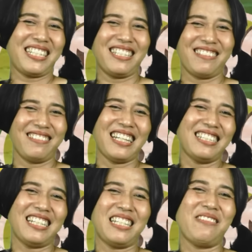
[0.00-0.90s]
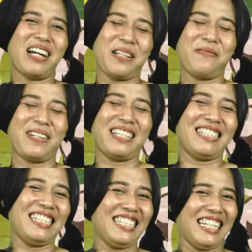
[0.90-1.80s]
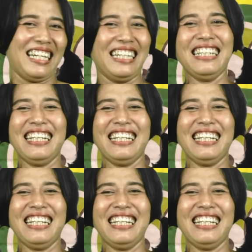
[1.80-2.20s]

meski iya. sudah jadi wakil presiden.